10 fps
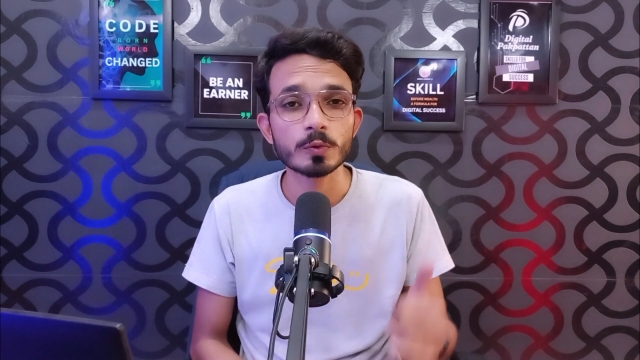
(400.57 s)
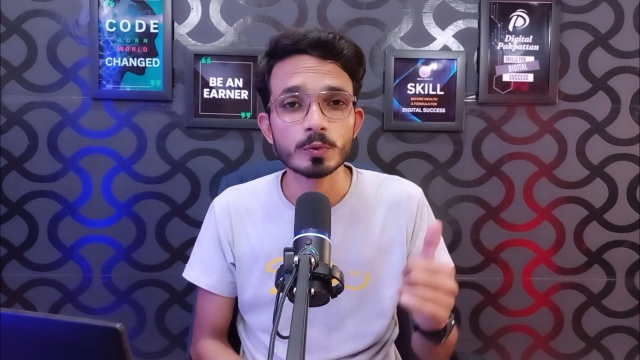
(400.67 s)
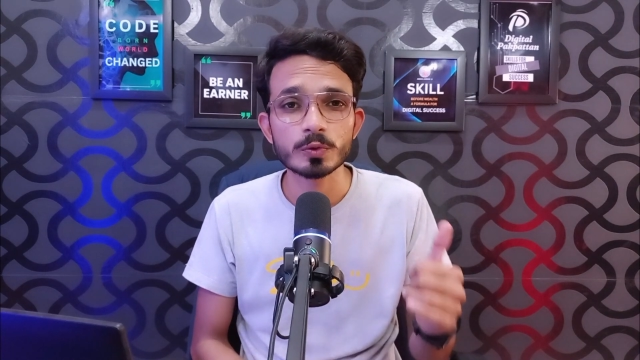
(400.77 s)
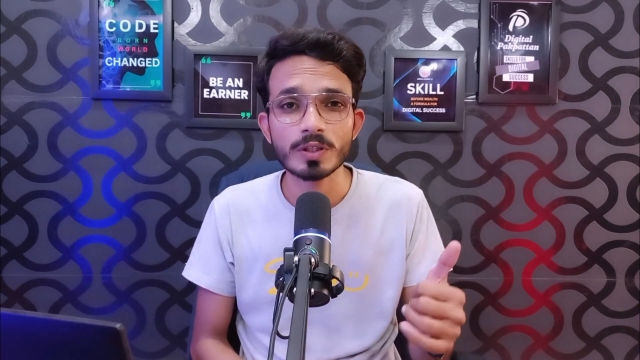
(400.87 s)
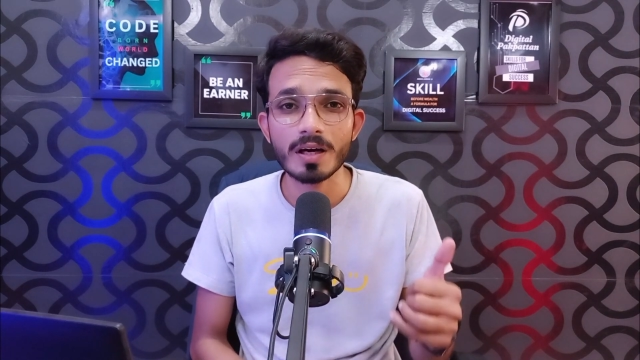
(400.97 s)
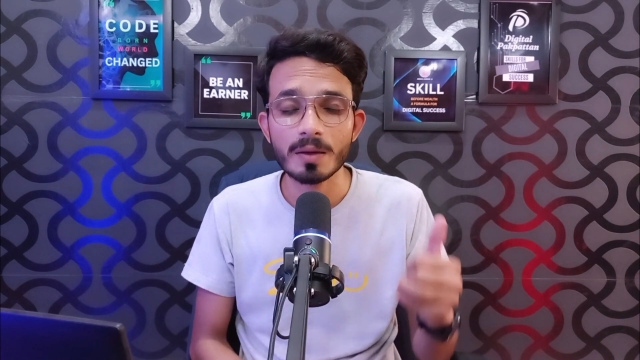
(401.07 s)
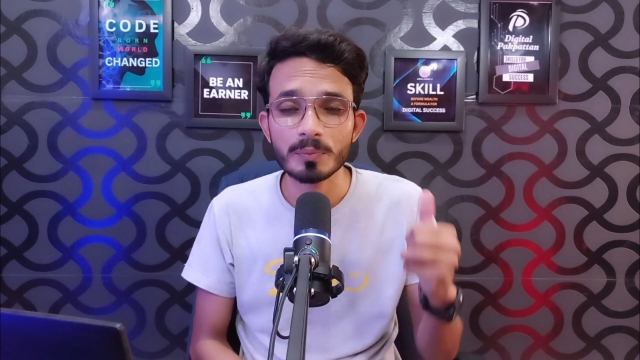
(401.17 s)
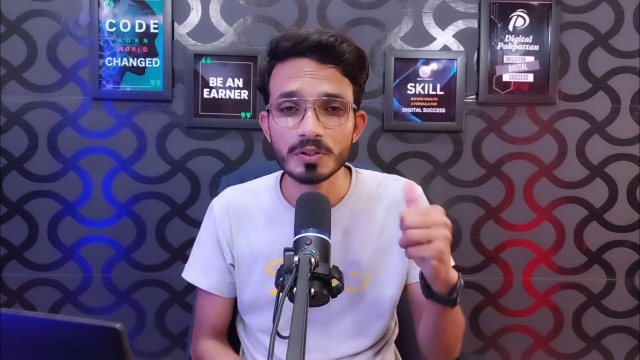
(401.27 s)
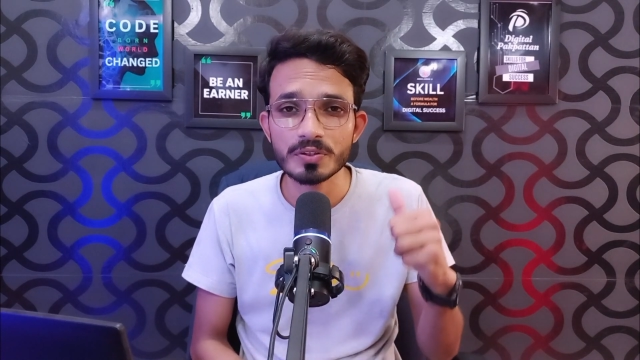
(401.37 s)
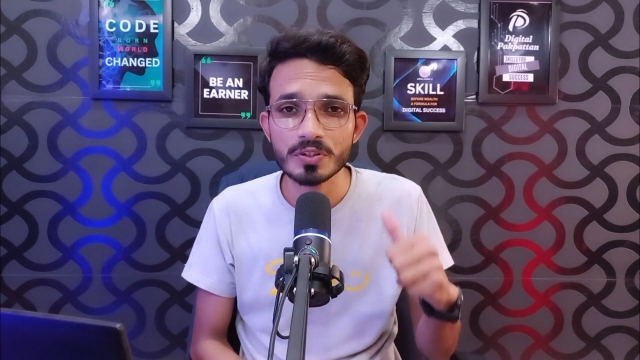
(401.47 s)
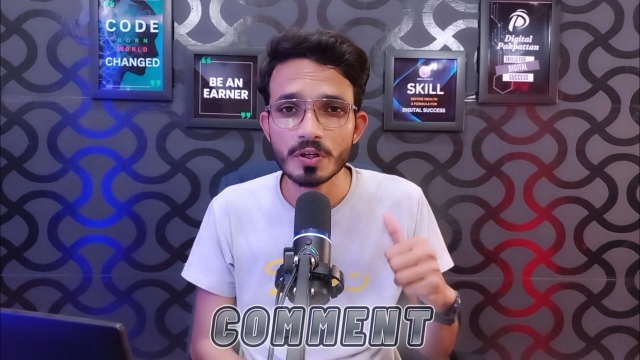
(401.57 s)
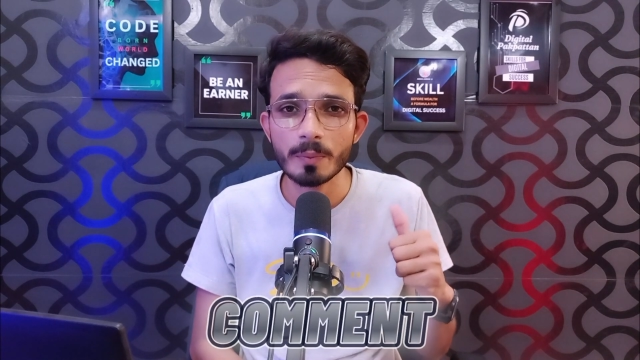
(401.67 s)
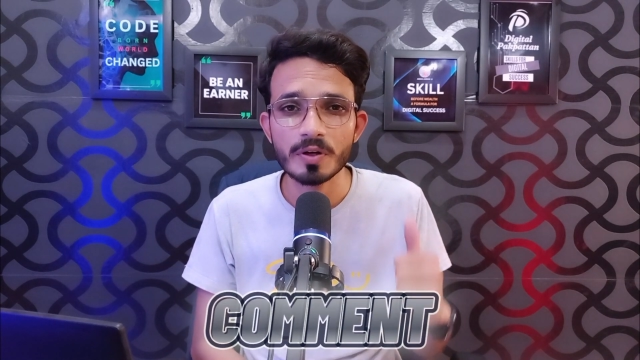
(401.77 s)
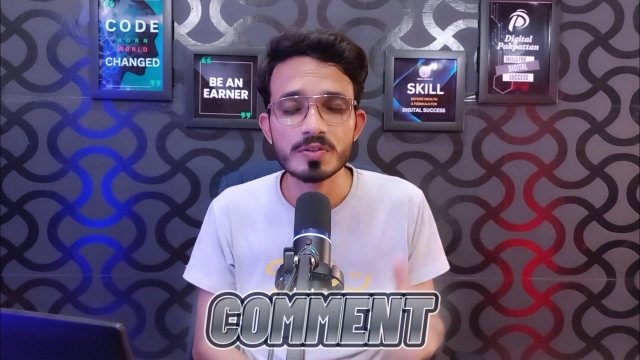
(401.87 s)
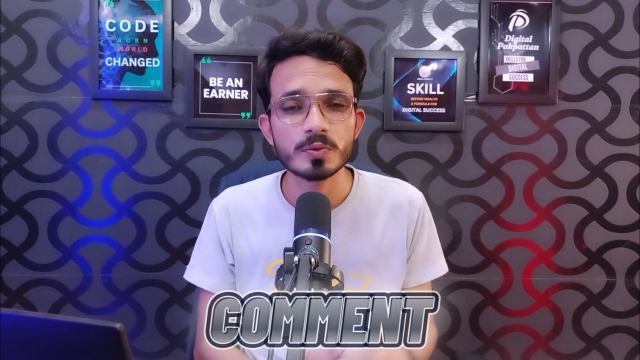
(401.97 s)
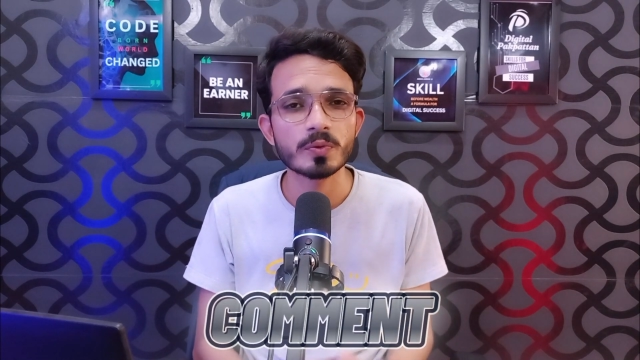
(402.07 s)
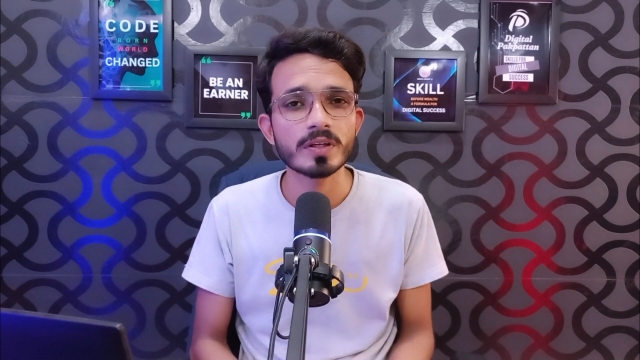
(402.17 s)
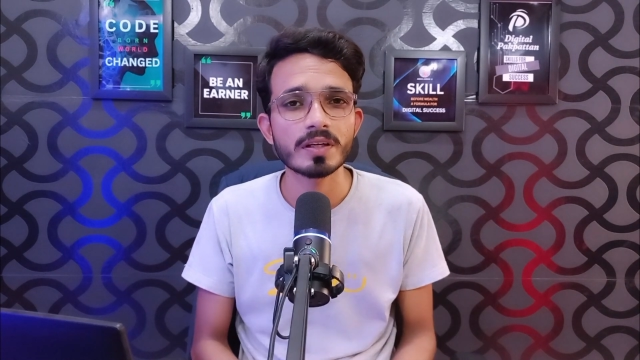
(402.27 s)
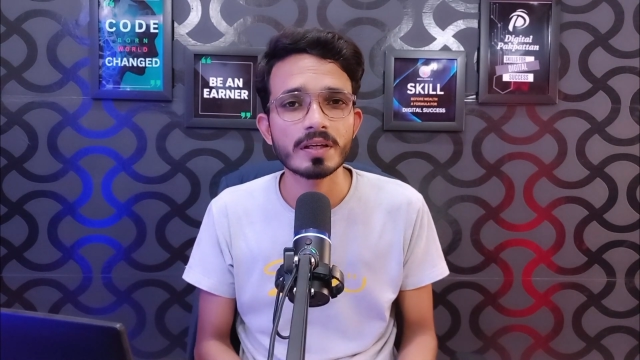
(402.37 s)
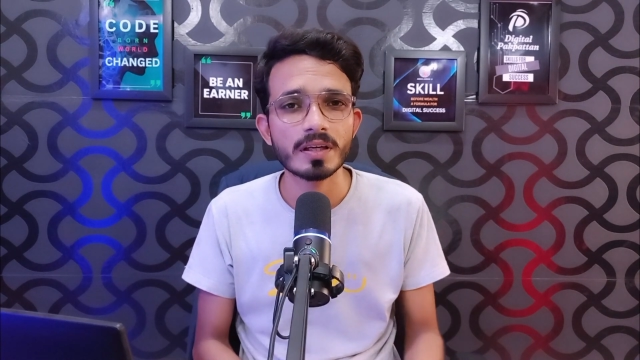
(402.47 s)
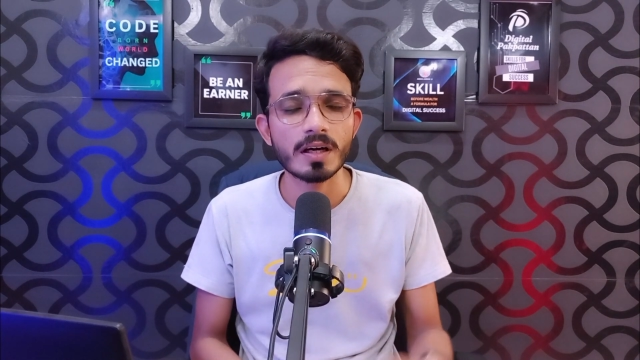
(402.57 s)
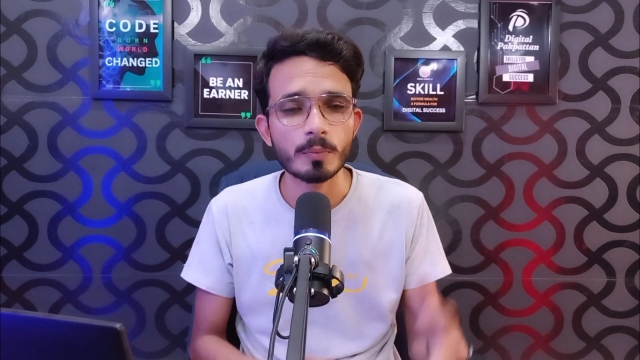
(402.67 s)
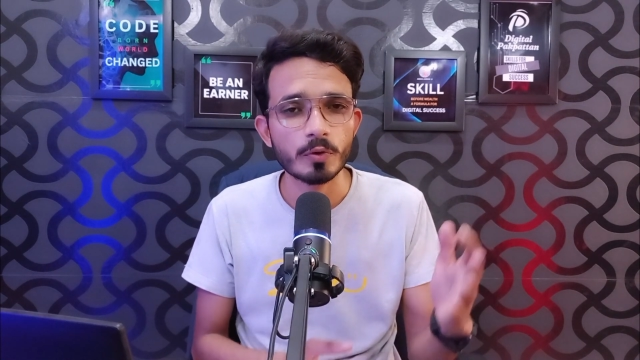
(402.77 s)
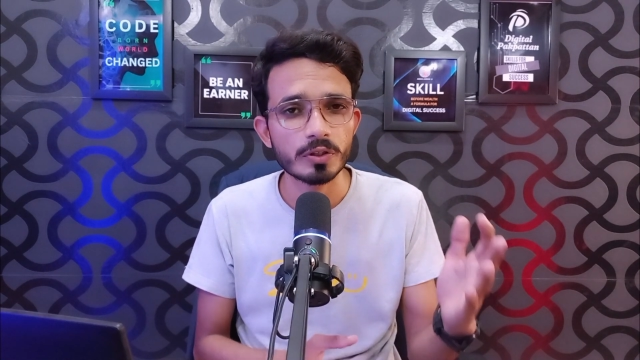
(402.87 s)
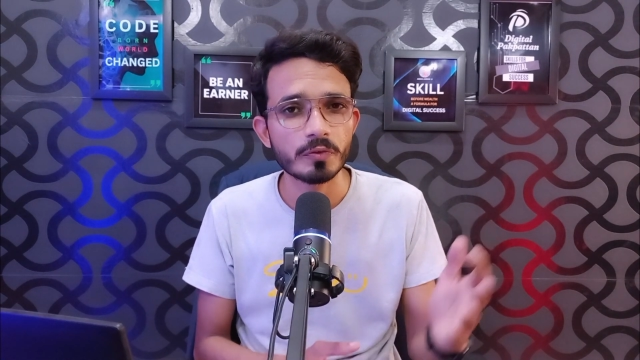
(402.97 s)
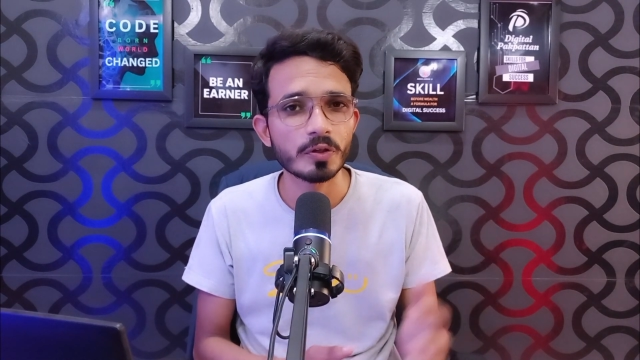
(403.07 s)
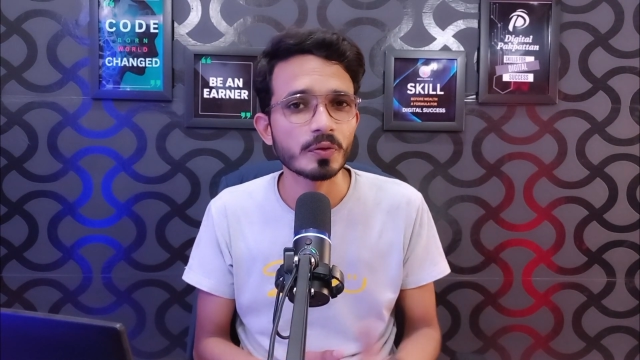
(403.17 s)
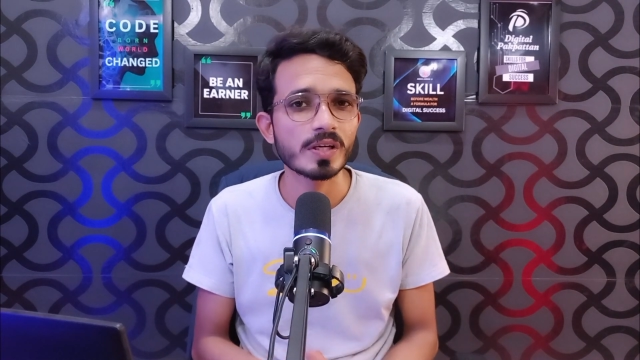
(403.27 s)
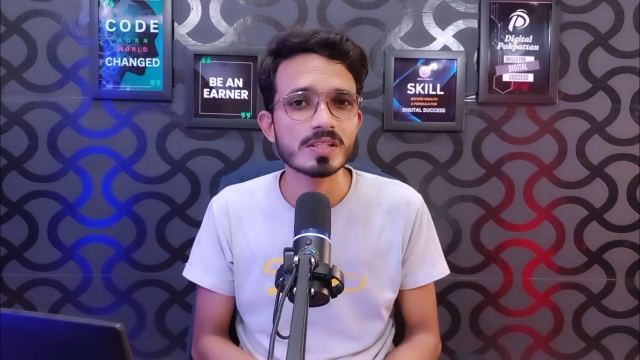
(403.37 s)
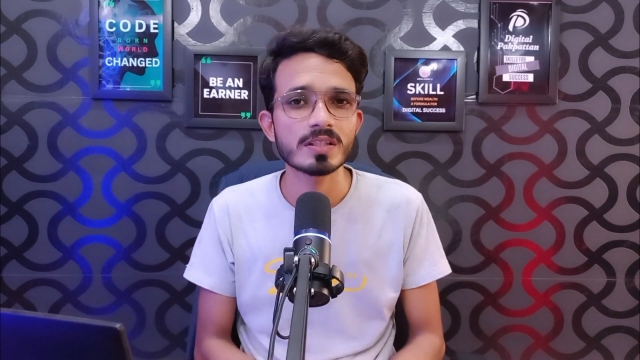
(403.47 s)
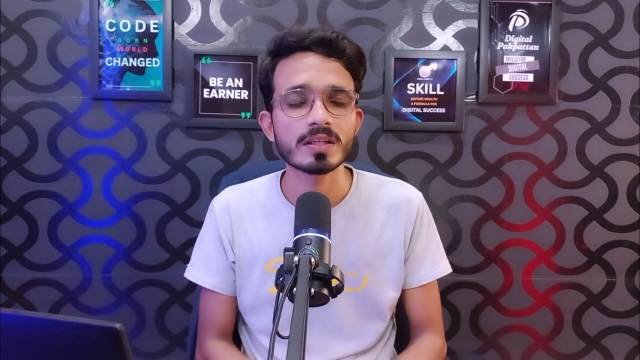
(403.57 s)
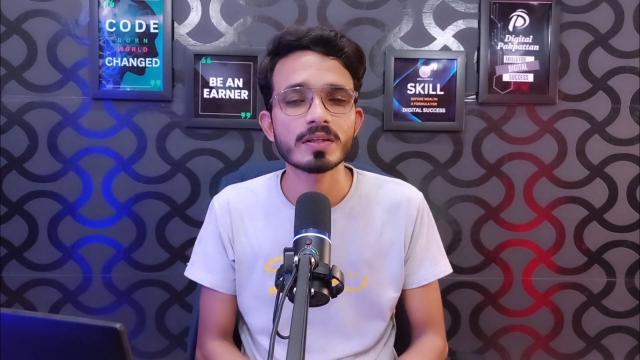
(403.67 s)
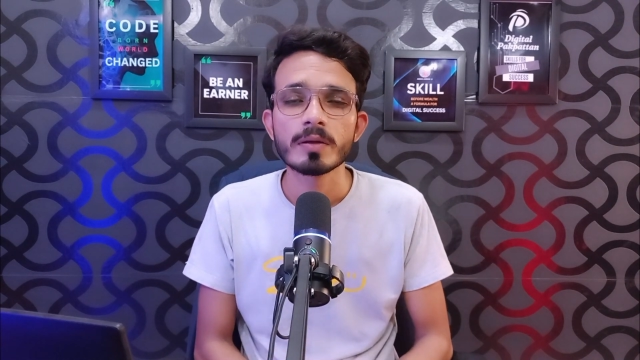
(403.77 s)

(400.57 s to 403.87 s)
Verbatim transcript: दूसरा आपने नीचे कमेंट ज़रूर करना है कि आपको ये वीडियो कैसी लगी